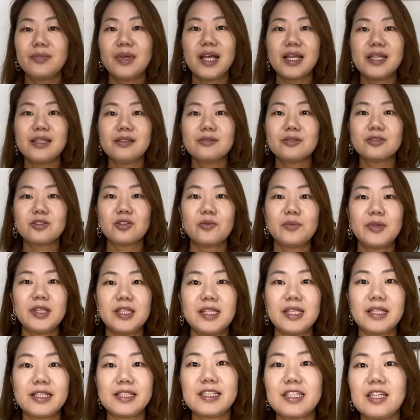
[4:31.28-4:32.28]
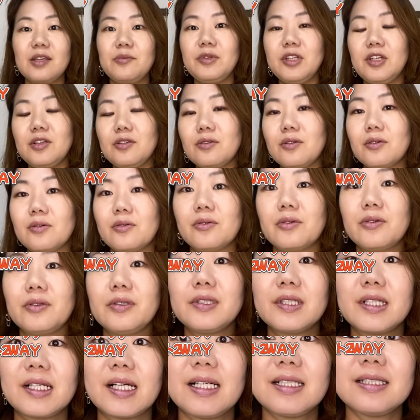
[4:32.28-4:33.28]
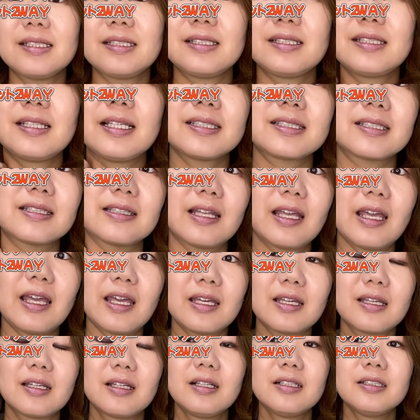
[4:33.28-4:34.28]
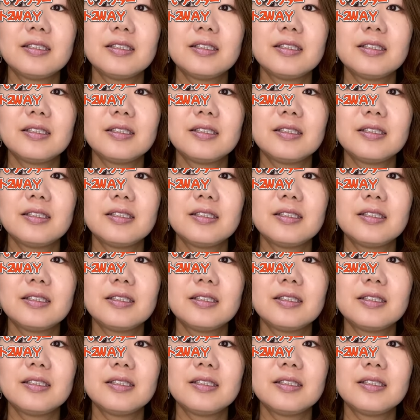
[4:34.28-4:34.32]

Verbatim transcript: 前を止めて着てみるとこういう感じですね